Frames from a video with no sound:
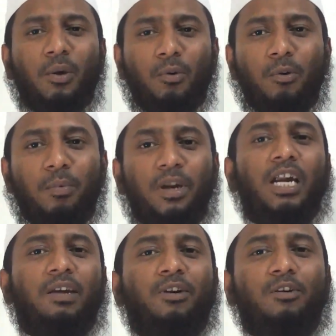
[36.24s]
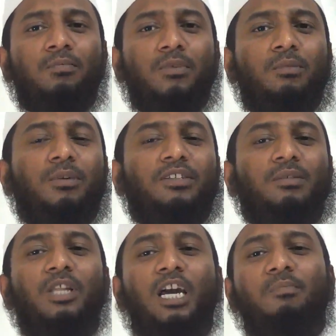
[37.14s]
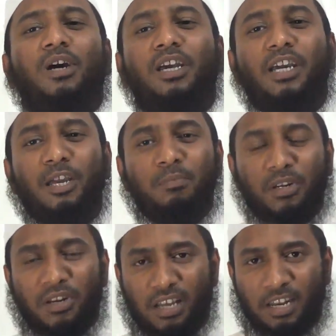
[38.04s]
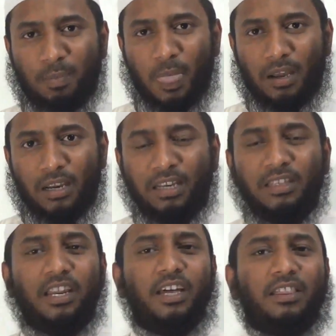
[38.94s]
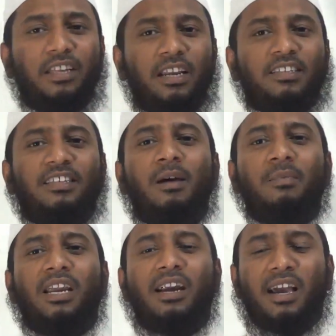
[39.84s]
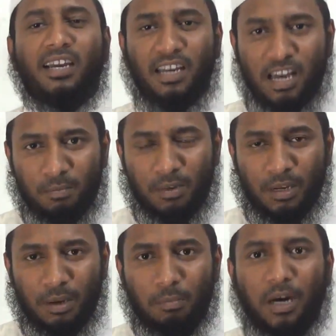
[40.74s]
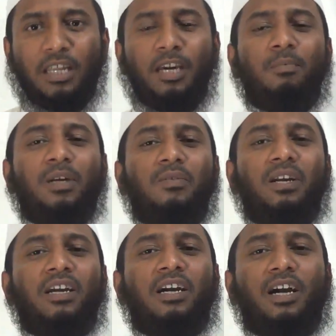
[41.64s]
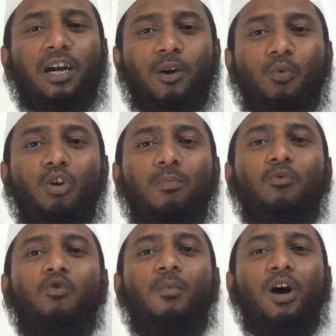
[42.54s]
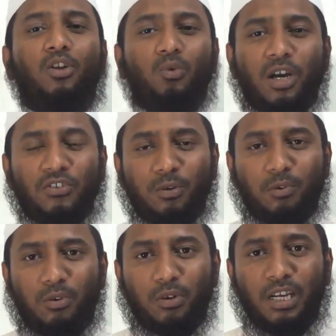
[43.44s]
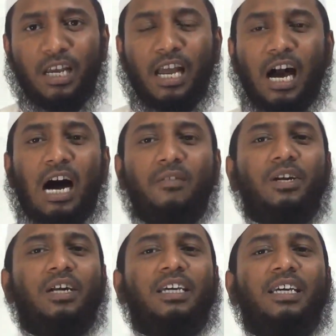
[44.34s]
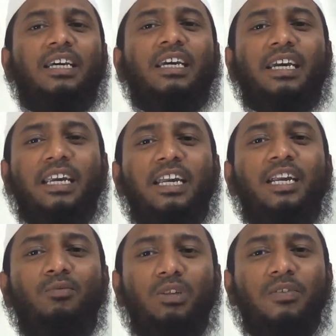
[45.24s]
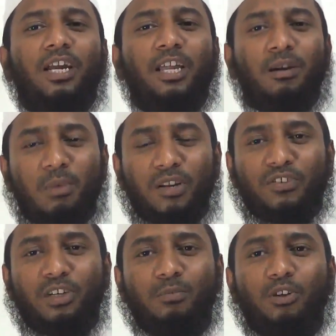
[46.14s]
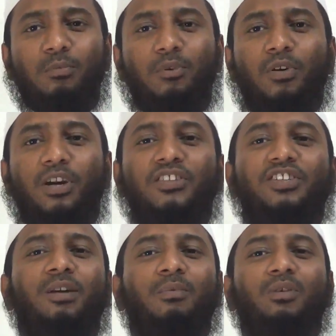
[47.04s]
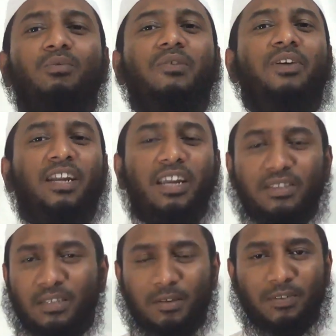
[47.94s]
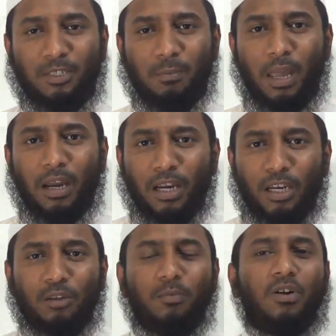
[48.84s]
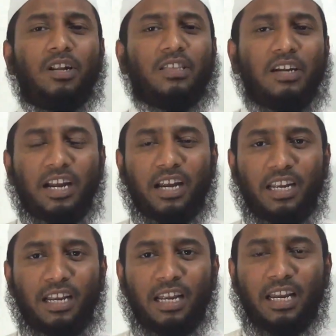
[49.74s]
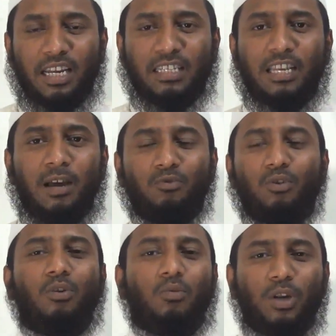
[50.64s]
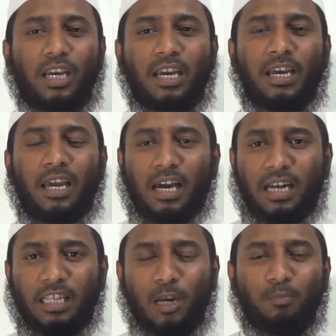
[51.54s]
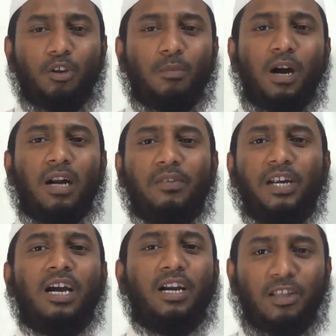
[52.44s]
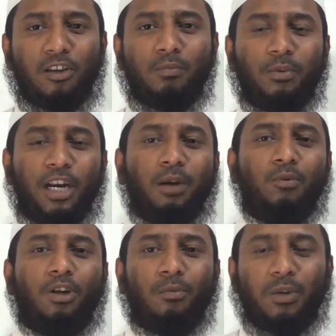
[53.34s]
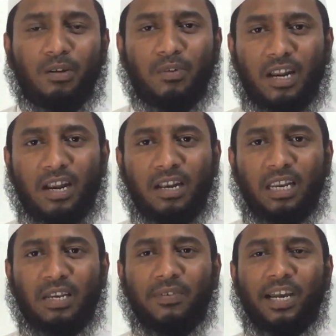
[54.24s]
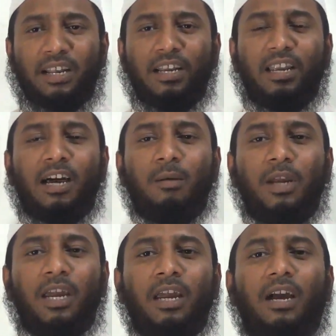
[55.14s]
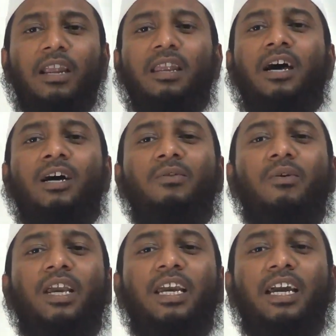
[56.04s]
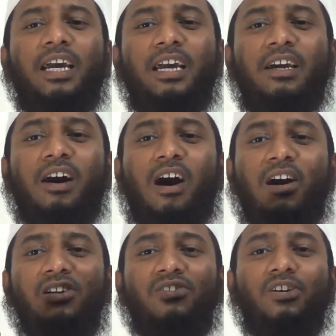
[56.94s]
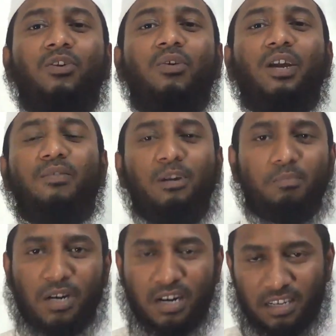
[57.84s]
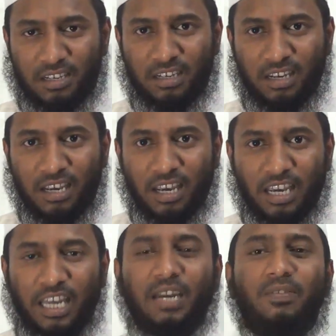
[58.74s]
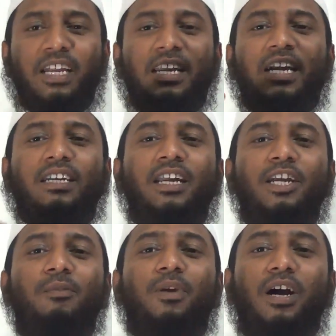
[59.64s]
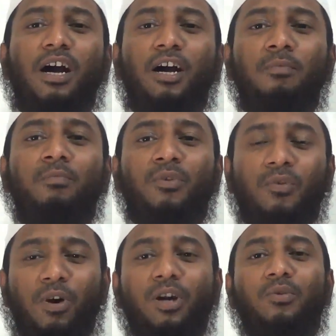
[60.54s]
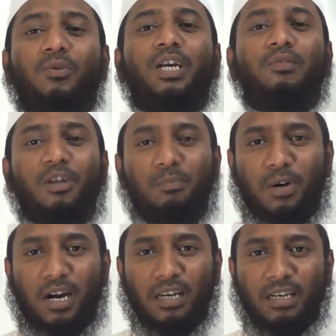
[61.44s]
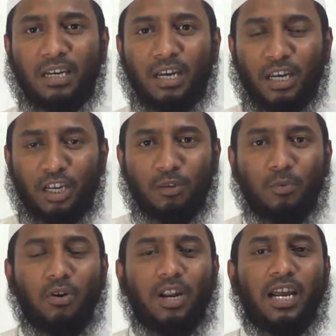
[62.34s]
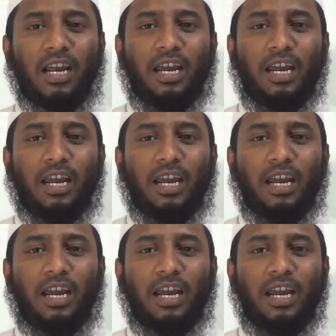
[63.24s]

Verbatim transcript: ஒரு பின்னடைவுகளும் நம்முடைய சமுதாய மக்களுக்கு ஏற்பட்டிருக்கிறது இந்த நேரத்தில் இஸ்லாமியர்களாகிய நாம் பாதிக்கப்பட்டவர்களுக்காக உளப்பூர்வமாக துவா செய்வதோடு அவர்களுக்கு என்னென்ன உதவிகளை நம்மால் செய்ய முடியுமோ நிச்சயம் அந்த உதவிகளை நான் செய்ய வேண்டும் இது போன்ற தருணங்களில் இஸ்லாம் சொல்லக்கூடிய அதி அற்புதமான வழிகாட்டுதலும் நினைவூட்டலும் என்னவென்றால் இவைகள் எல்லாமே அல்லாஹினுடைய ஆற்றலினுடைய வெளிப்பாடு இறைவனின் கட்டளையின் பிரகாரம் வரக்கூடிய வெளிப்பாடு இது போன்ற